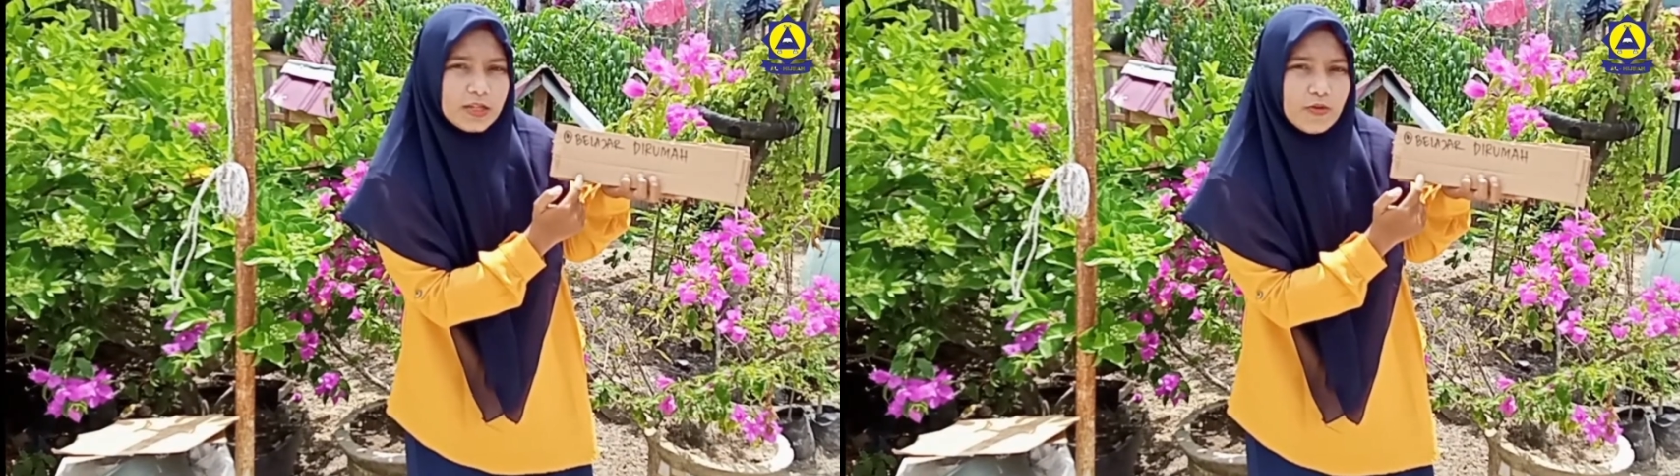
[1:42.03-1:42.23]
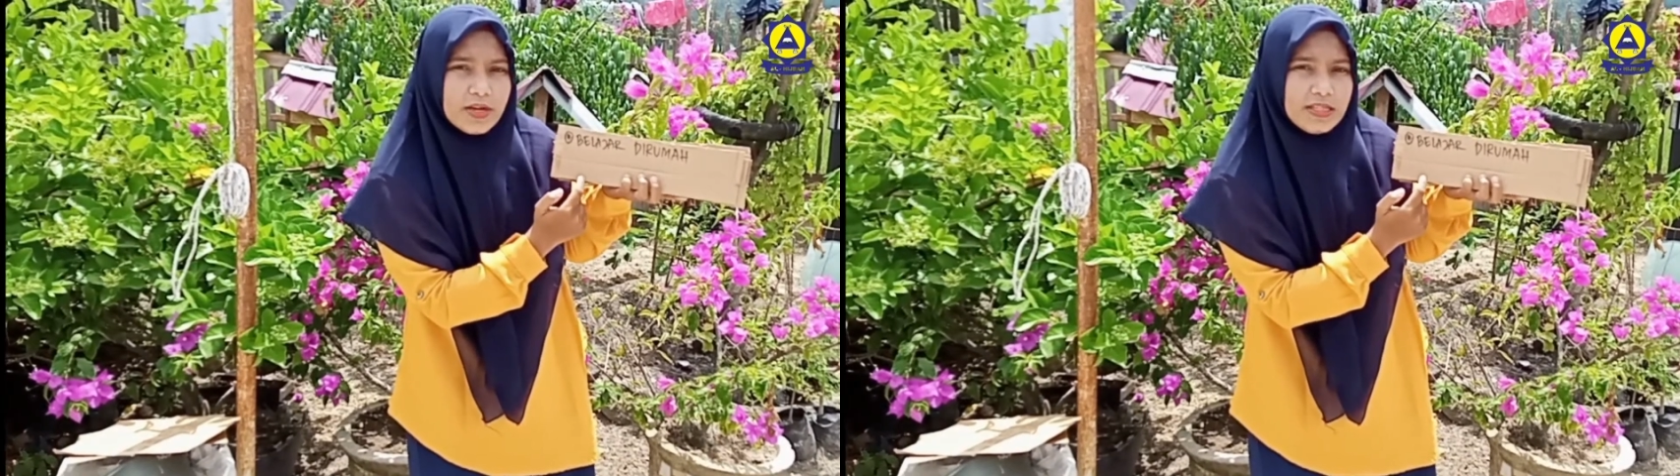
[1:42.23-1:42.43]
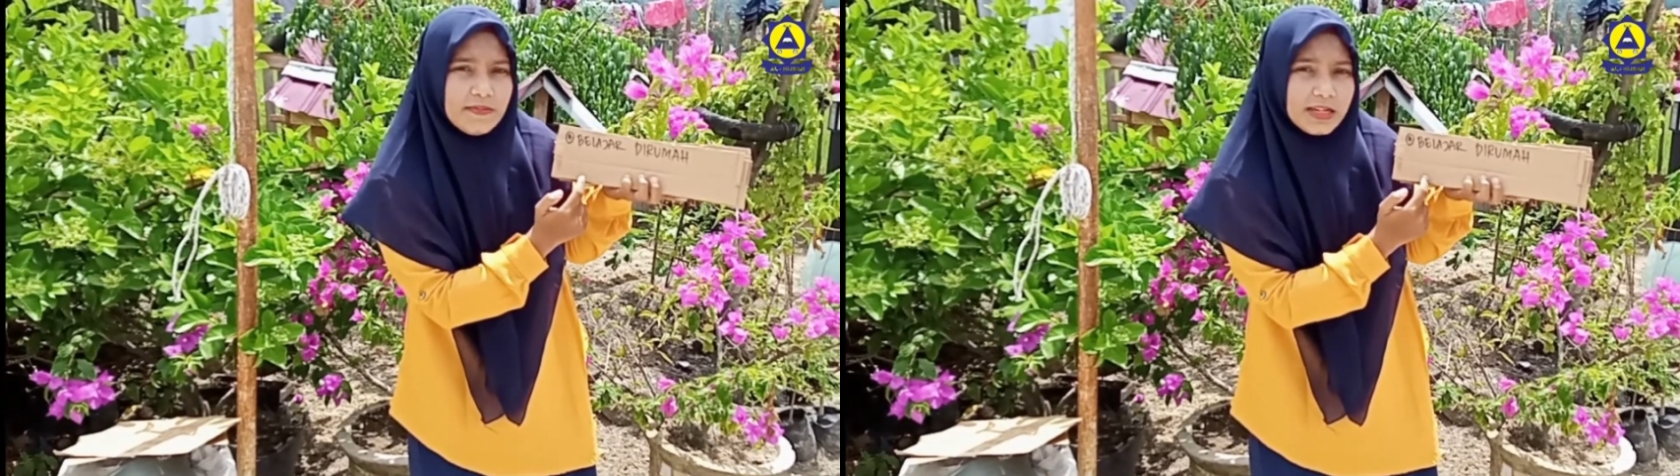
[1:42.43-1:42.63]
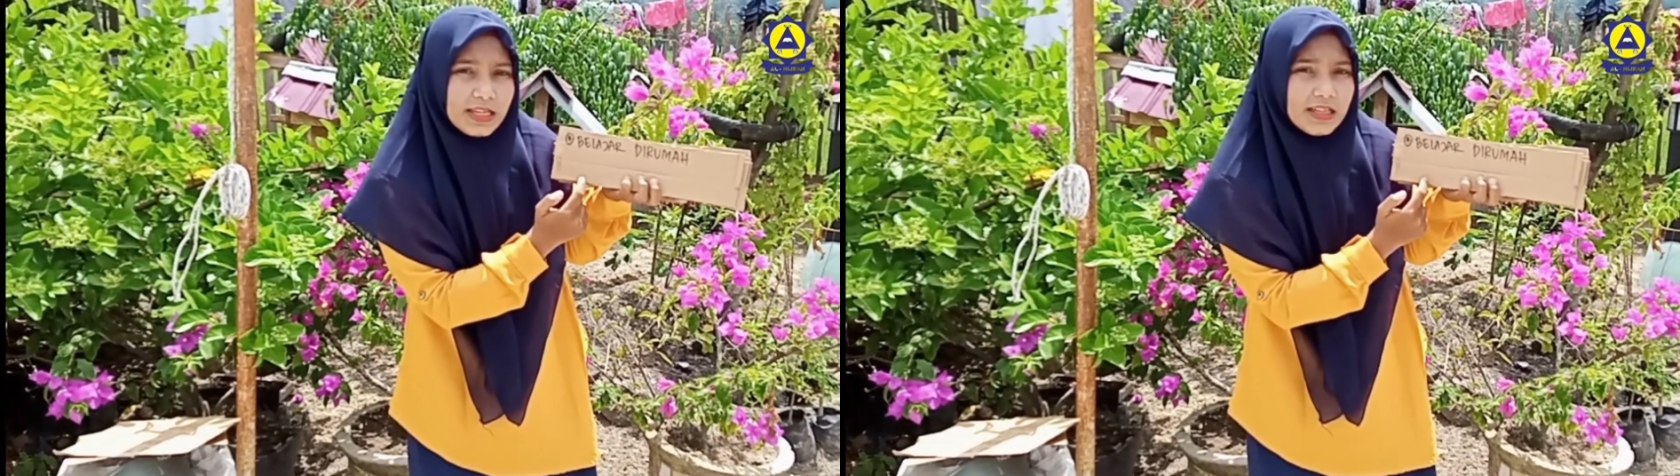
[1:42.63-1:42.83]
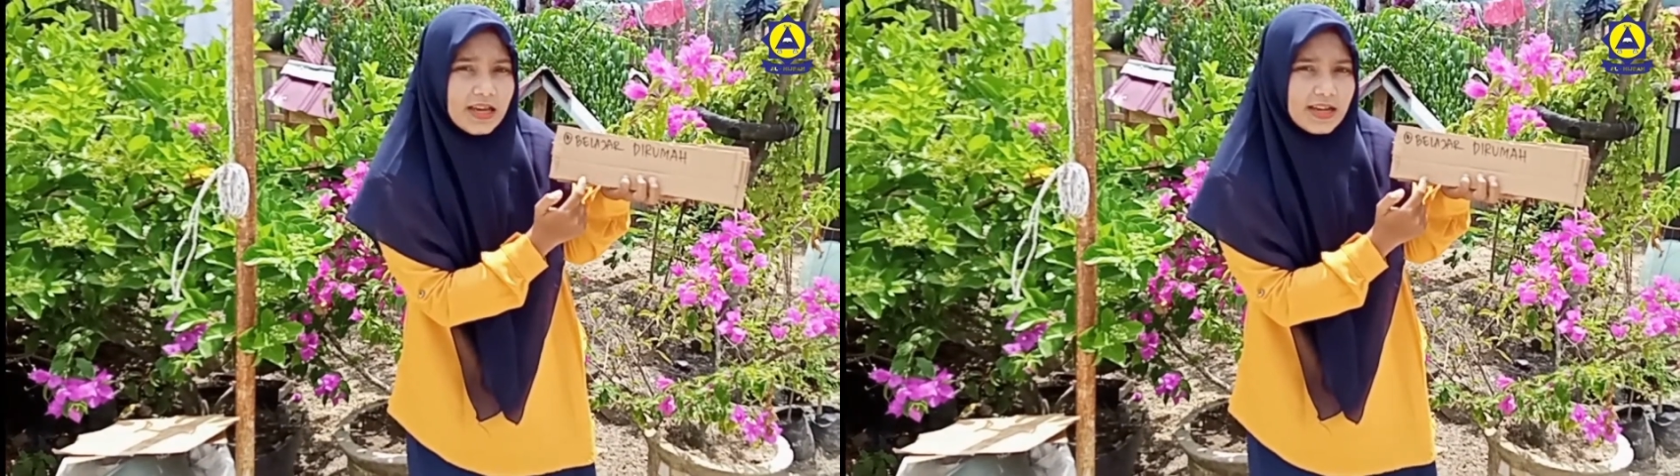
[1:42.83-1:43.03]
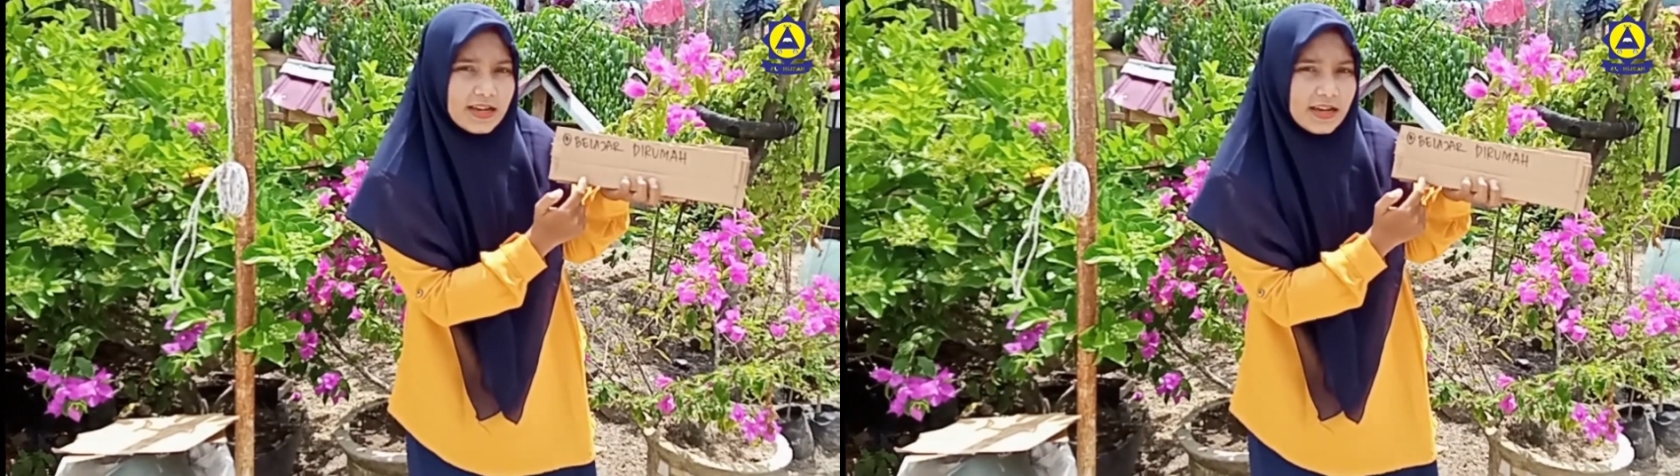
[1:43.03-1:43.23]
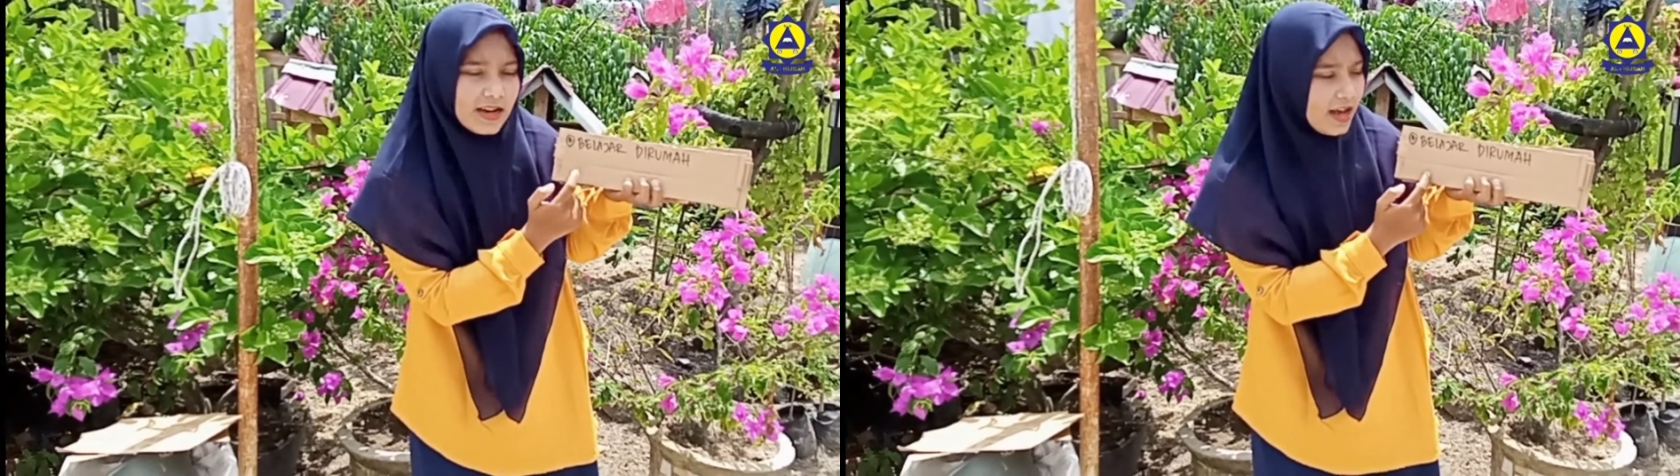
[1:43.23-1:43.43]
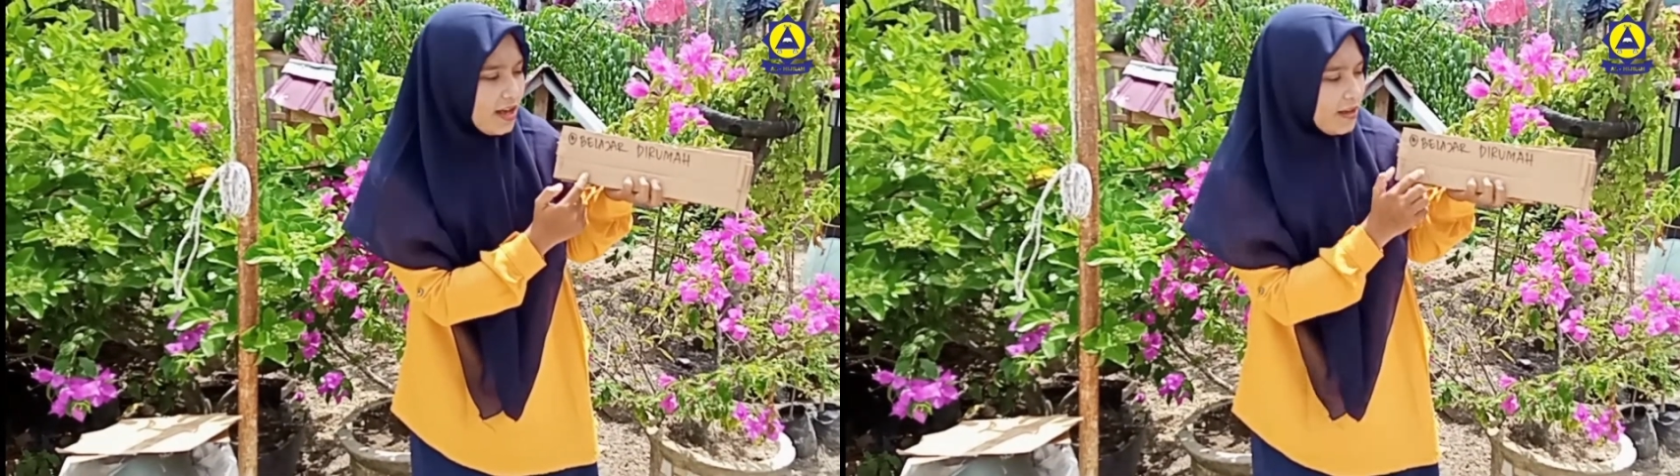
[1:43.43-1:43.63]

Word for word: kewajiban kita ya Nanda.